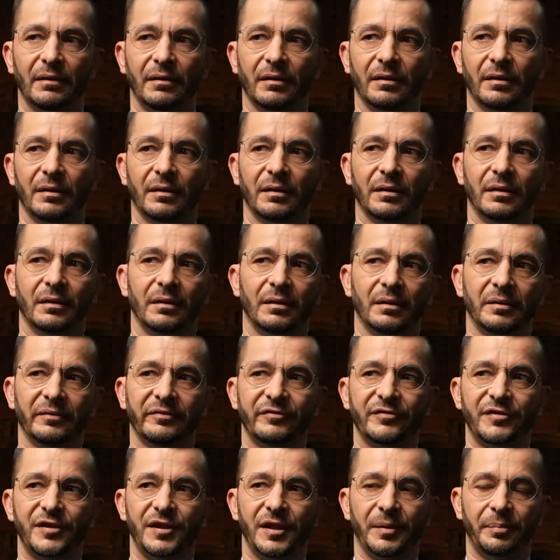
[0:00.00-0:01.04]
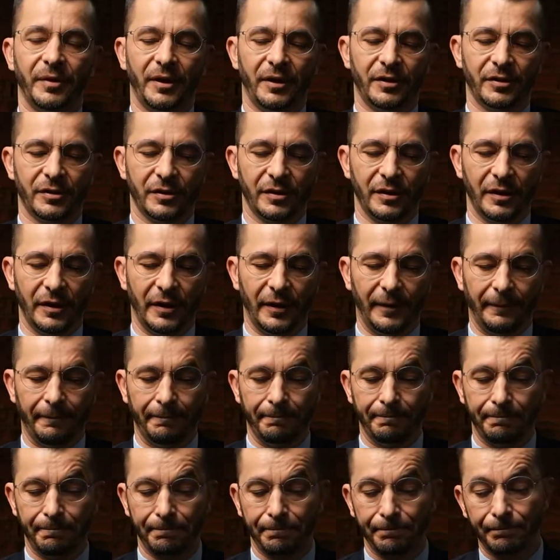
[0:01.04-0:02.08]
все прежние
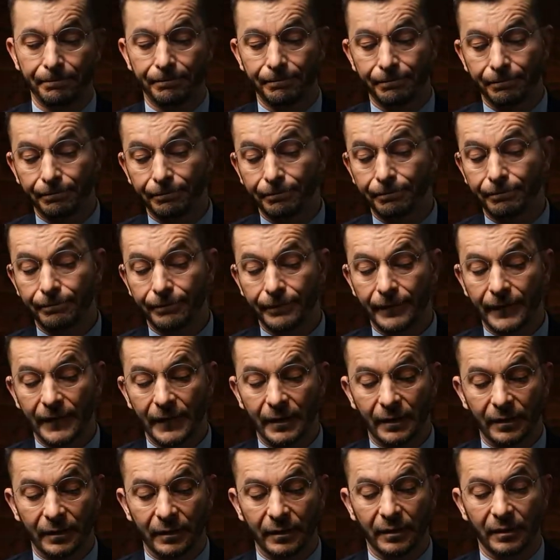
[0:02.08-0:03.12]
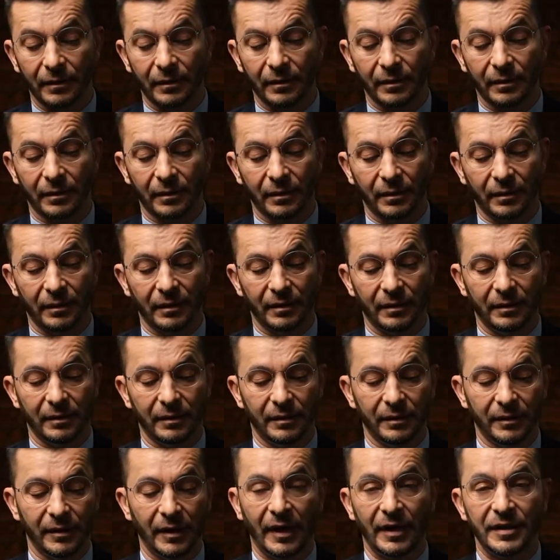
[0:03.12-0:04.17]

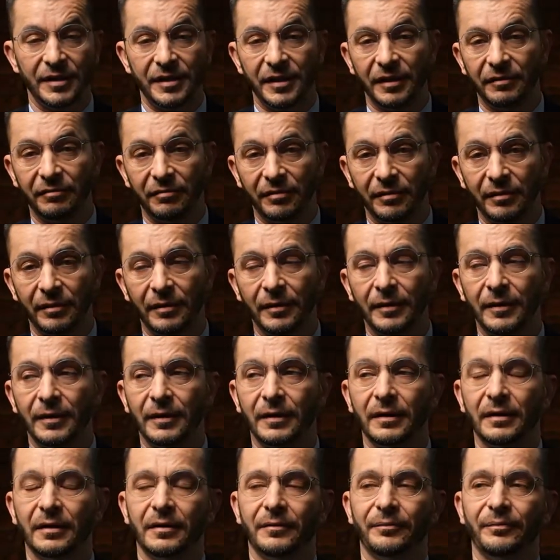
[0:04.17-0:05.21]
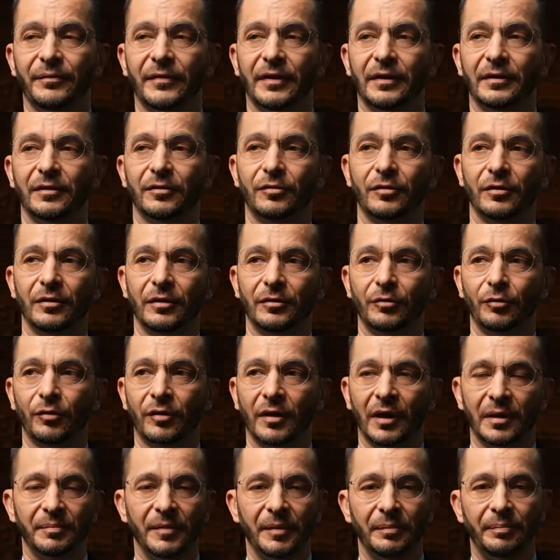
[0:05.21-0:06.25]
нарративы, то,
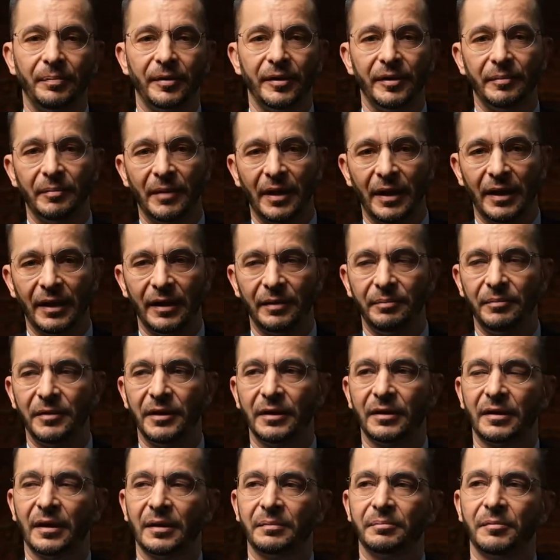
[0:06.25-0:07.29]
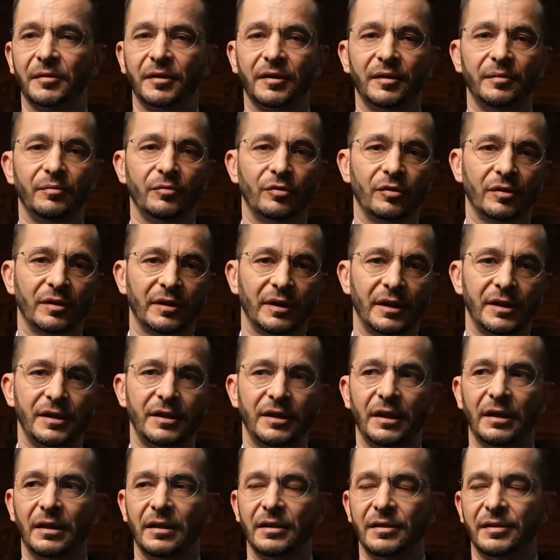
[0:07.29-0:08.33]
как мы понимали мир, как мы к нему
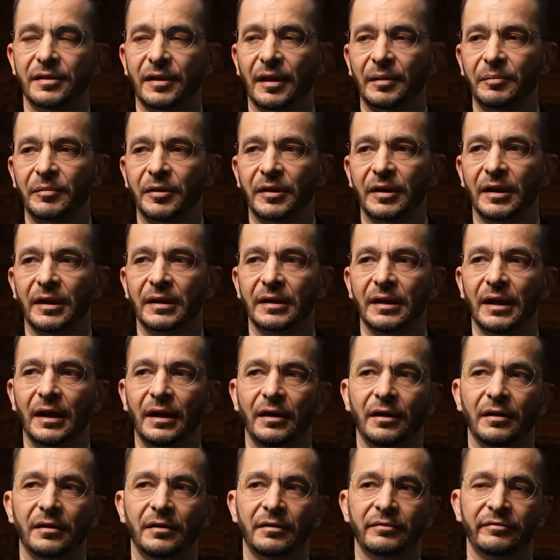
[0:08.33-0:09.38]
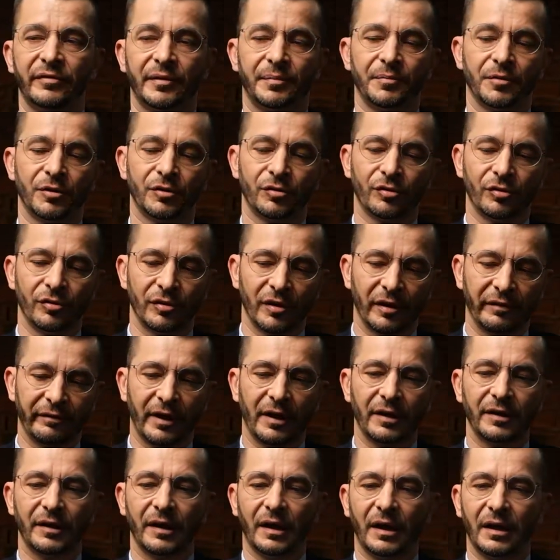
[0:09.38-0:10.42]
относились там, и так далее, информационная
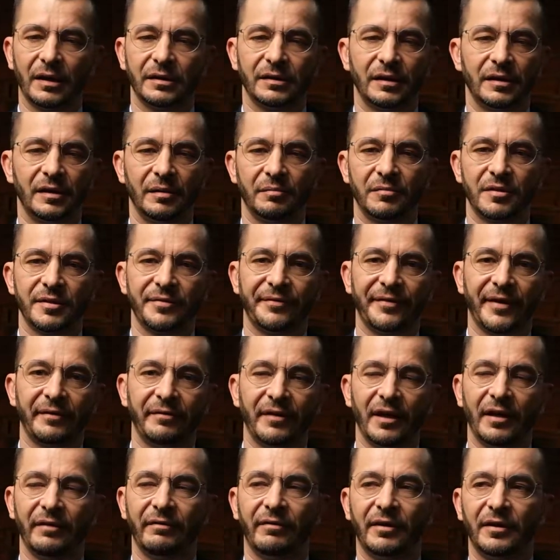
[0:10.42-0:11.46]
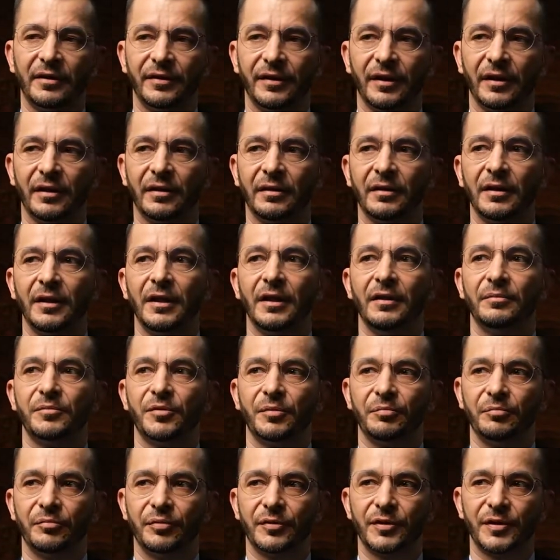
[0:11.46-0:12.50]
волна, затем цифровая волна, в
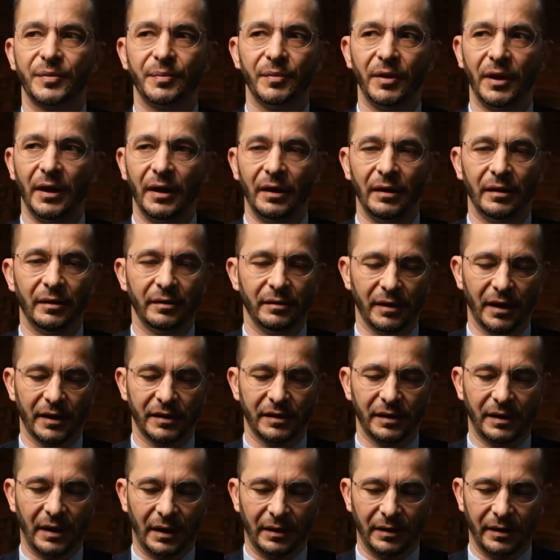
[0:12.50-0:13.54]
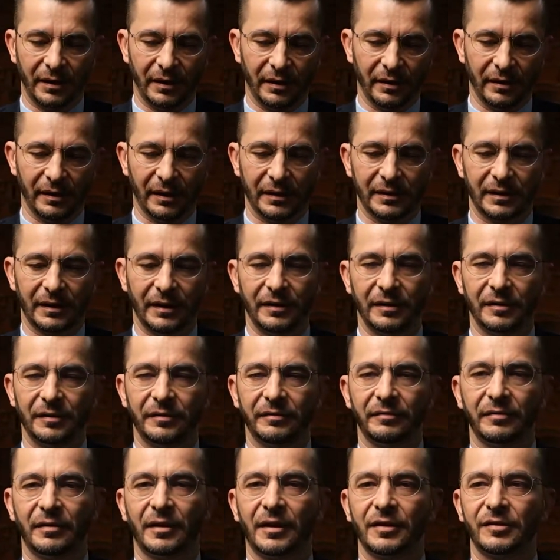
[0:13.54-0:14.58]
общем, смыли остатки, так сказать,
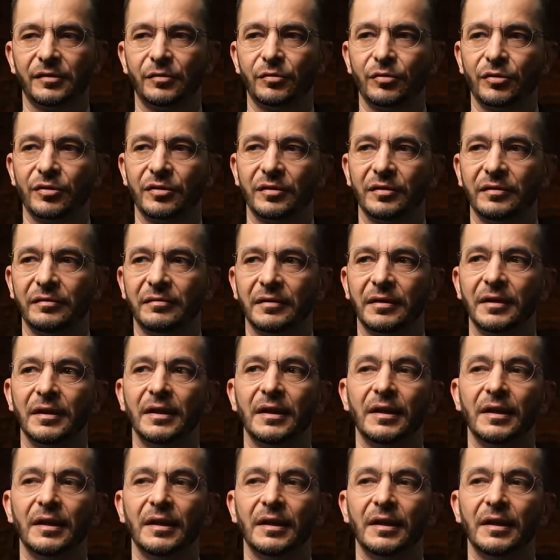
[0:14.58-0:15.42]
этого разрушенного